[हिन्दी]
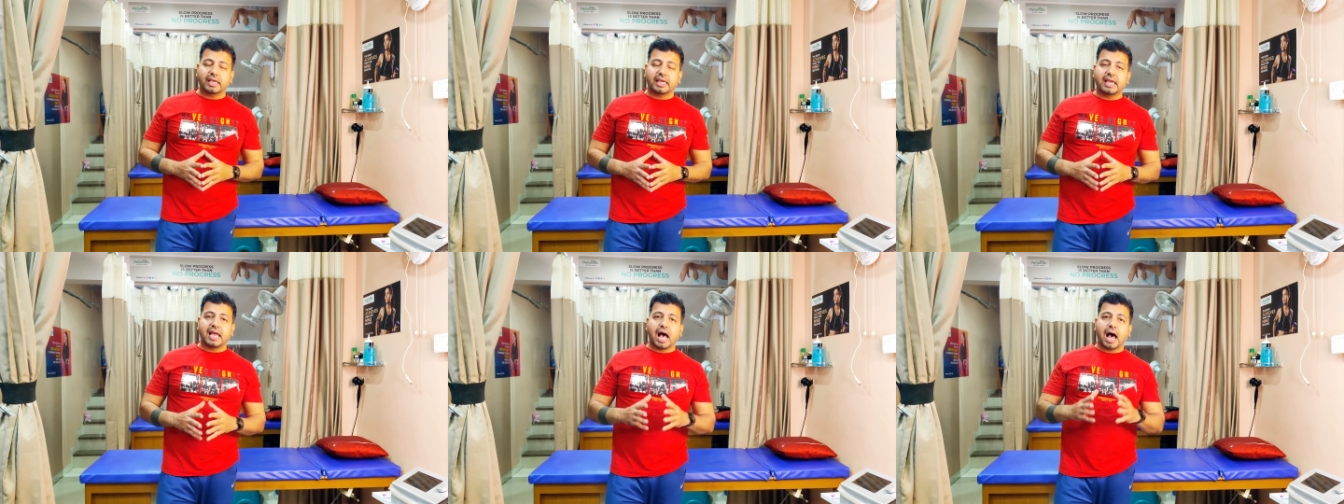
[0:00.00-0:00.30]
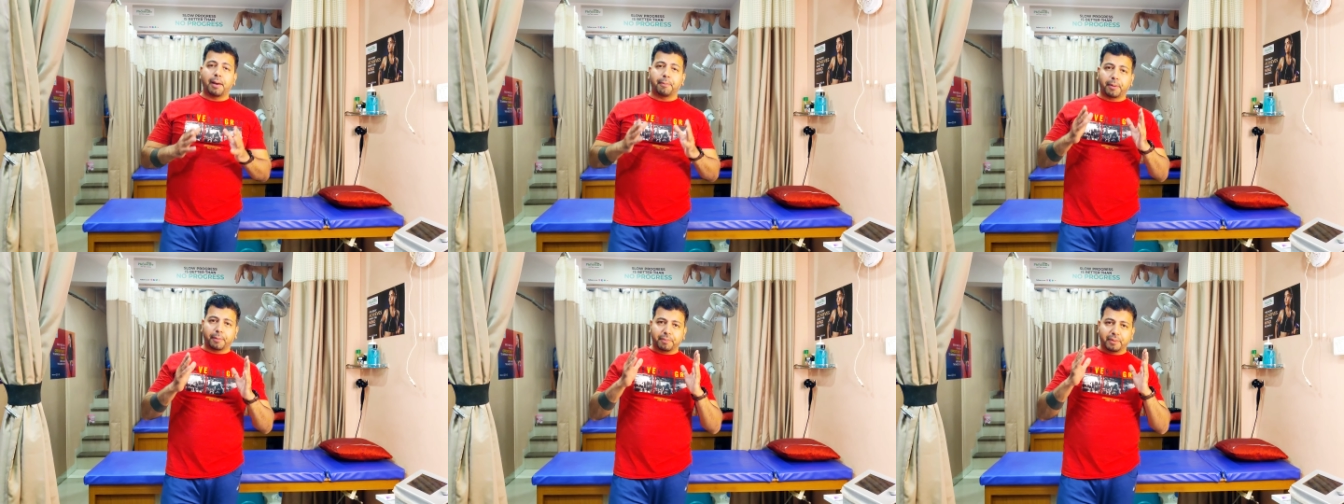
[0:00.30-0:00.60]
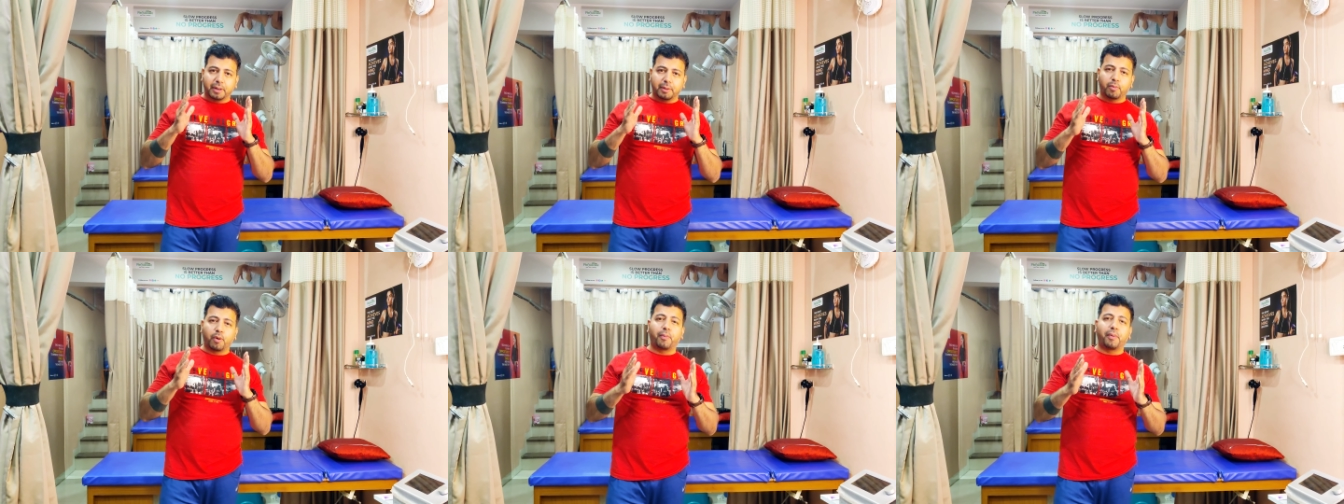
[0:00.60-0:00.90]
कि आप
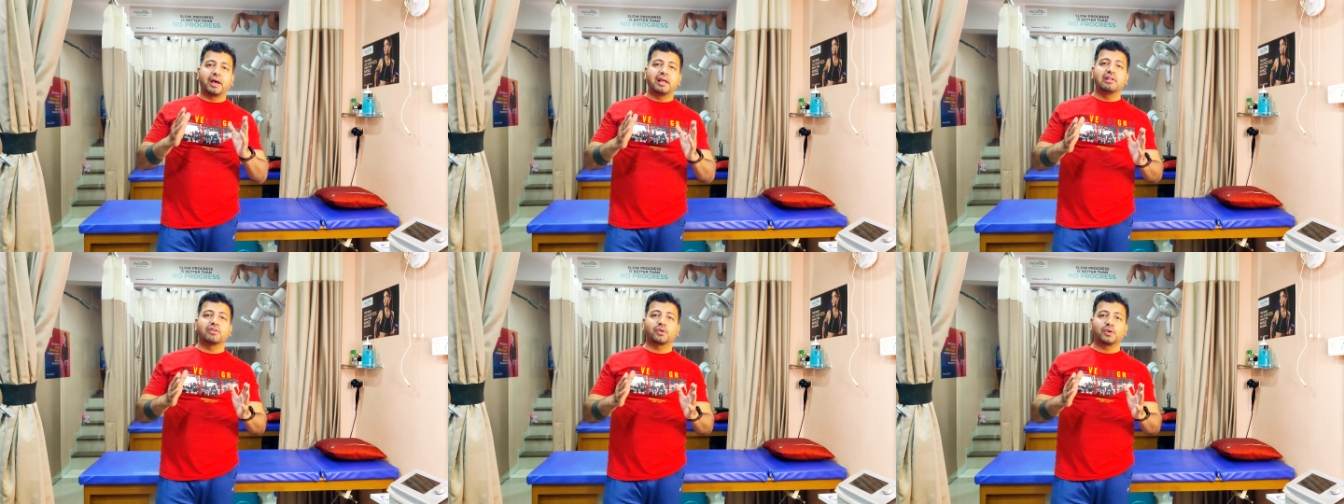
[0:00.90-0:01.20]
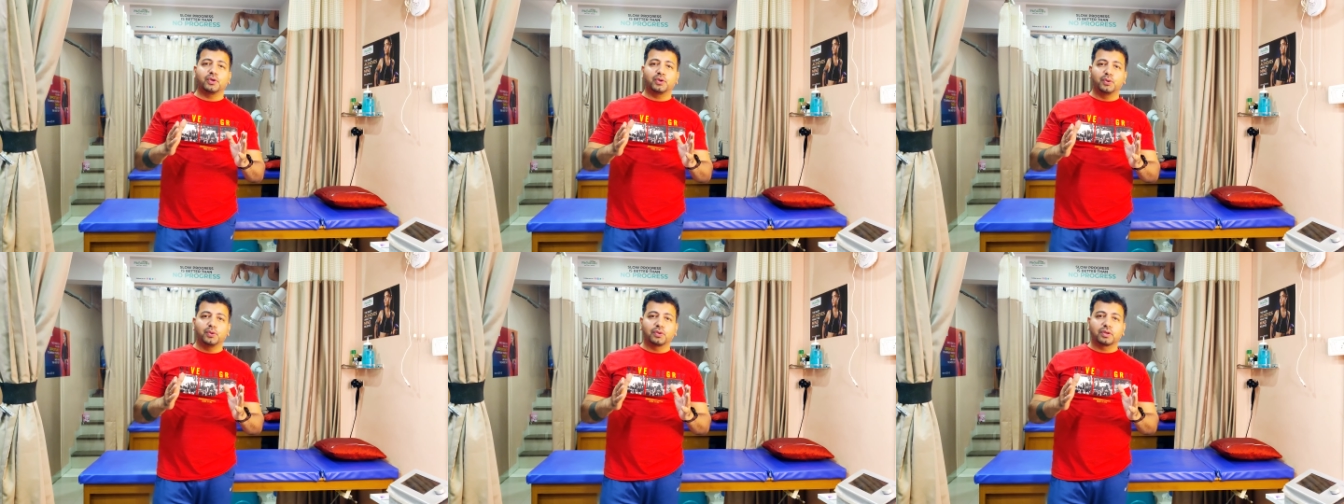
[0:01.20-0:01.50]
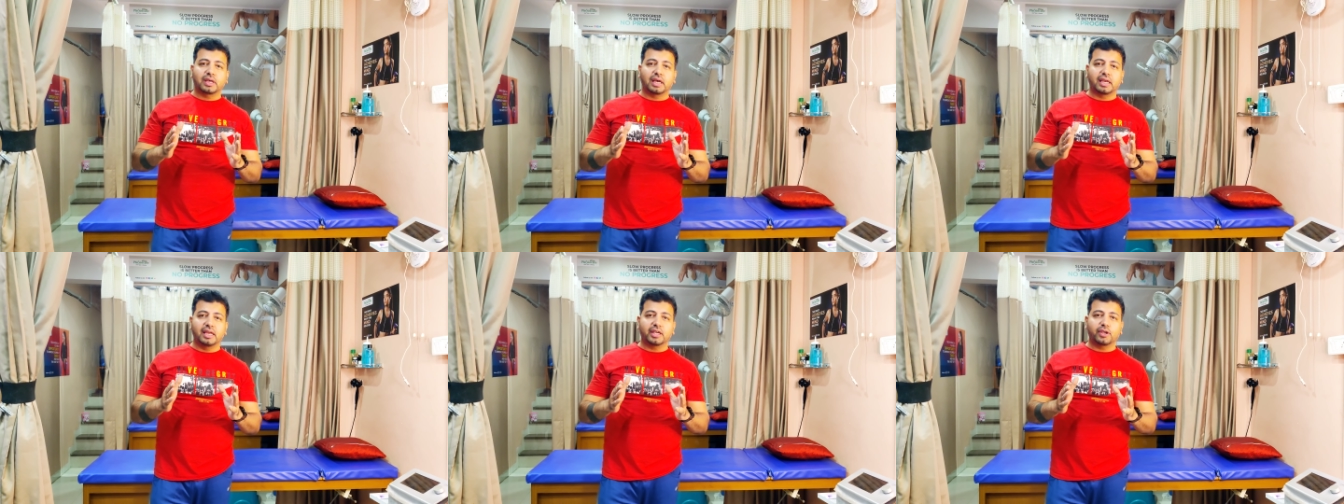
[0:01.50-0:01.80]
अपने मोबाइल्स को यूज
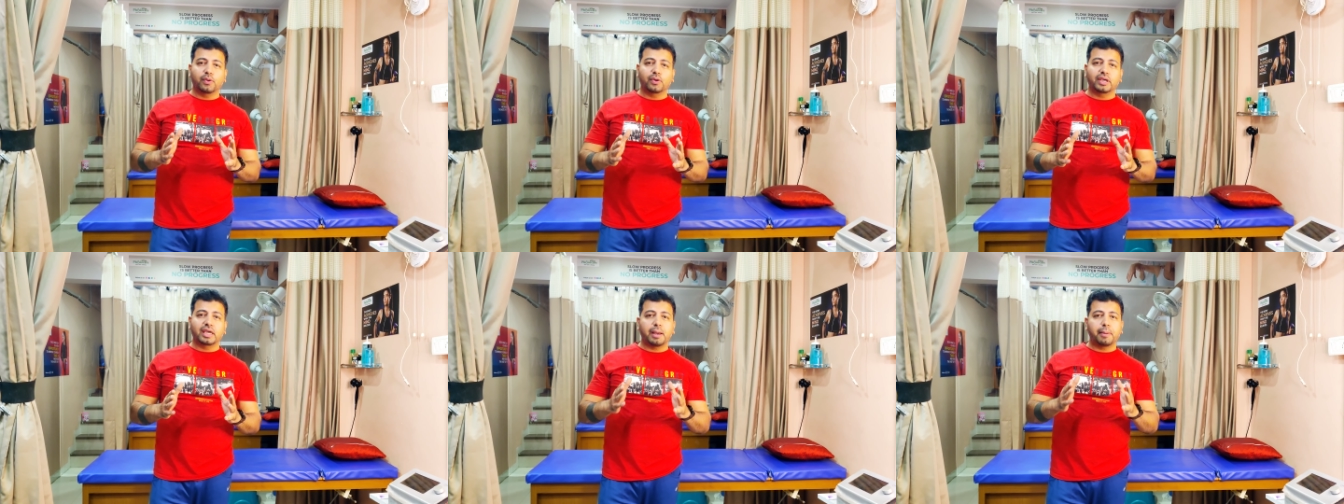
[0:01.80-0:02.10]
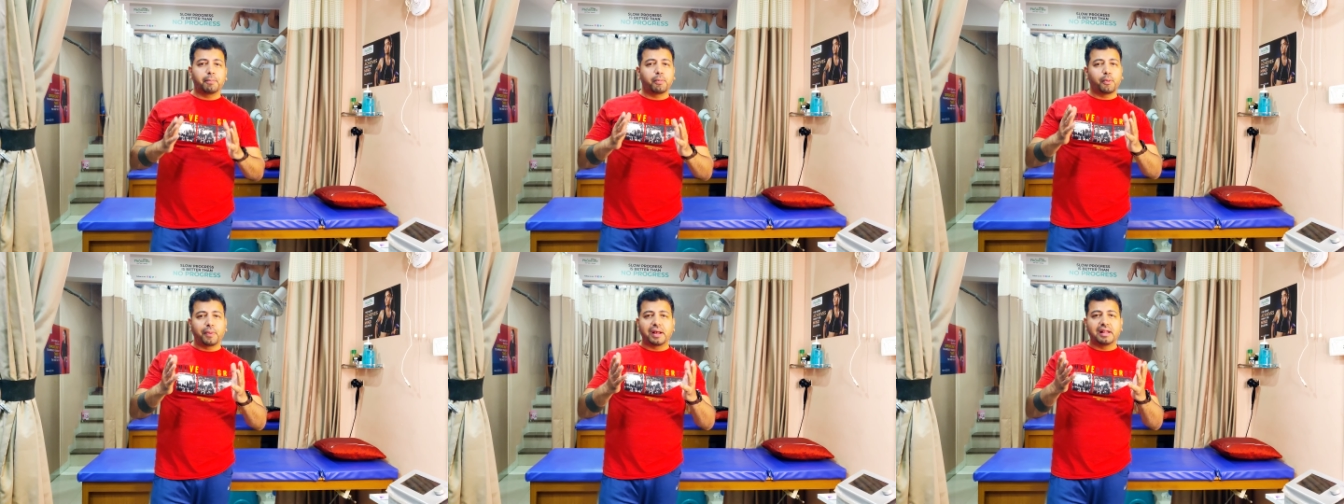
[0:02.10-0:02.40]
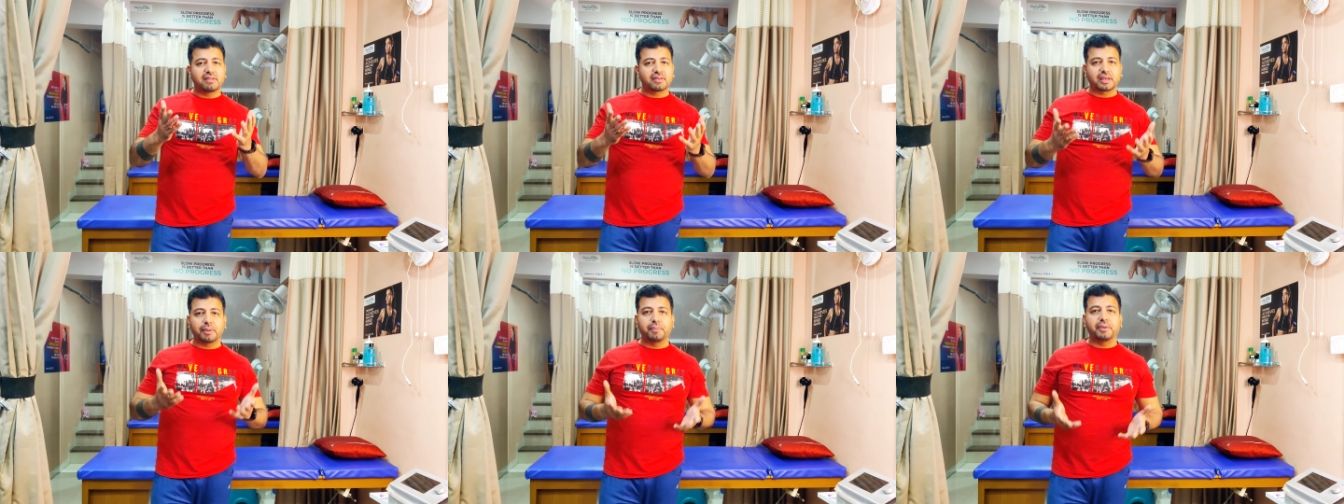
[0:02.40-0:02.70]
करें क्योंकि अब
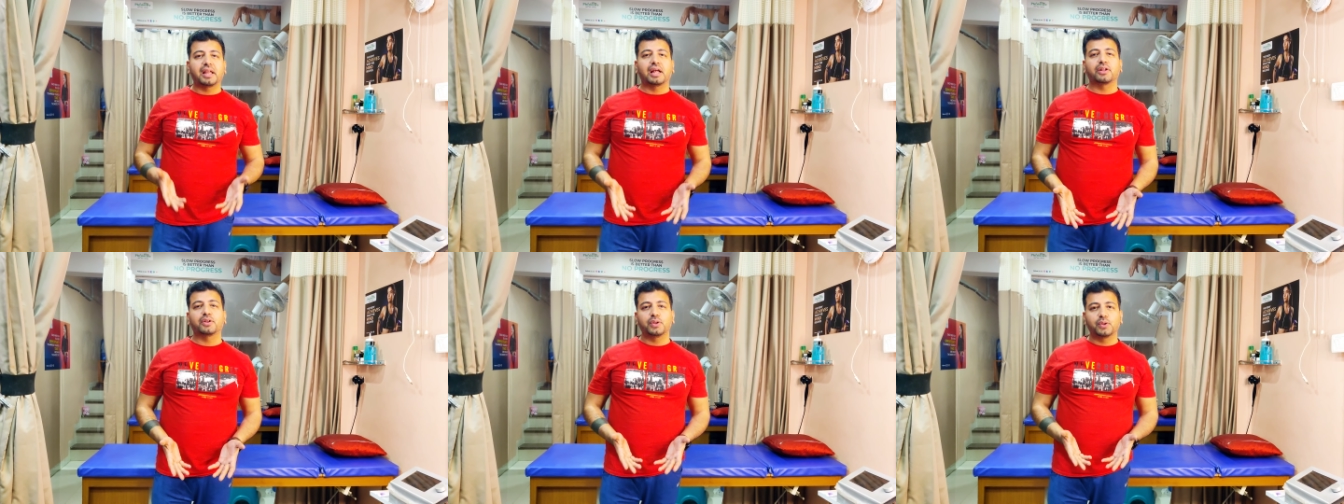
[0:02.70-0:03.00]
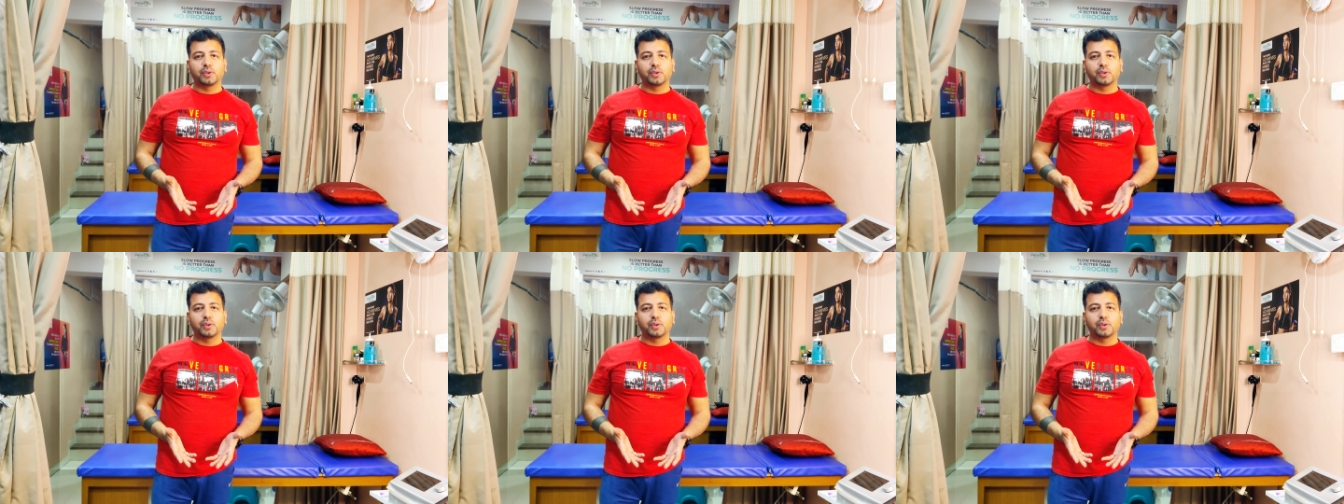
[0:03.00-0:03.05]
मोबाइल्स के बिना तो